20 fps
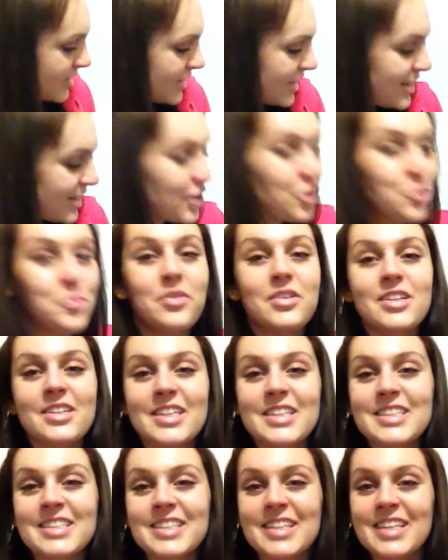далее купила
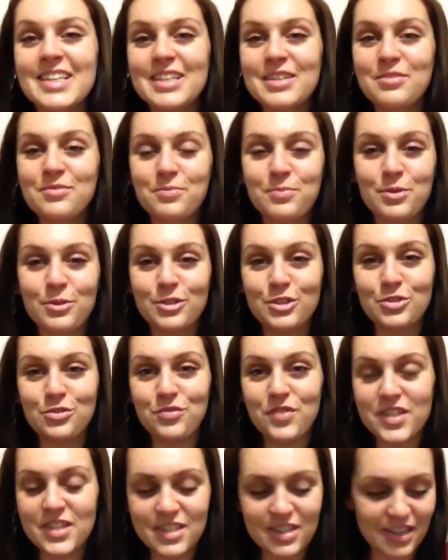носки, просто
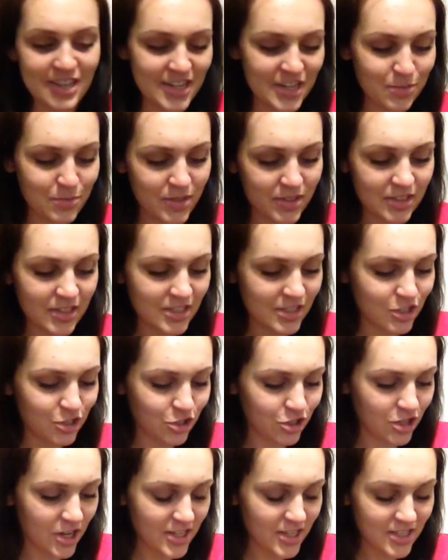увидела и не могла
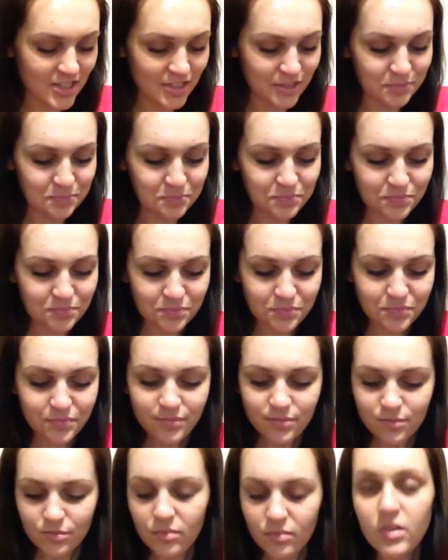сдержаться.
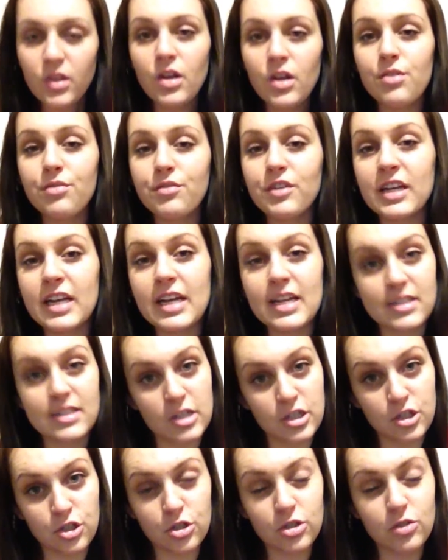В Клерс
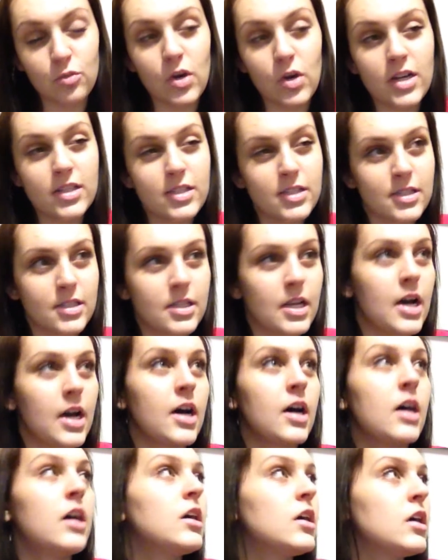Асусуас
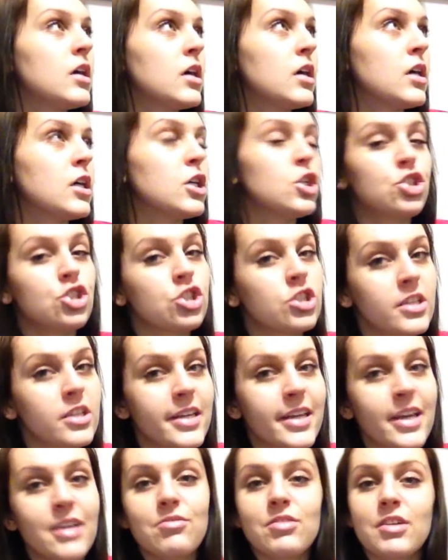за
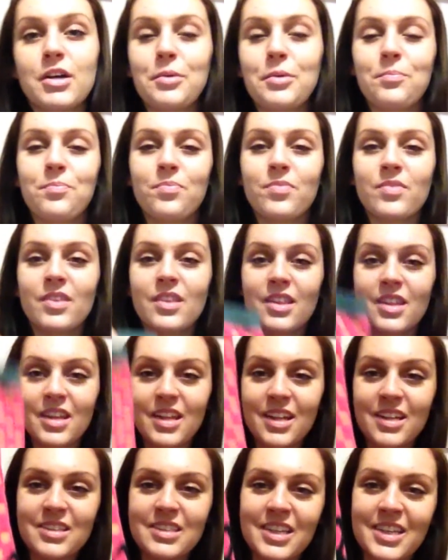4 евро.
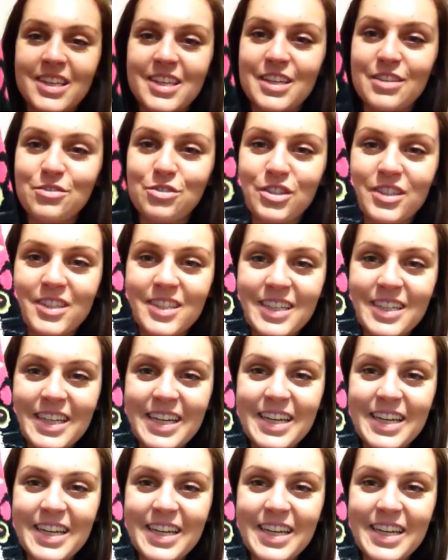Такие вот.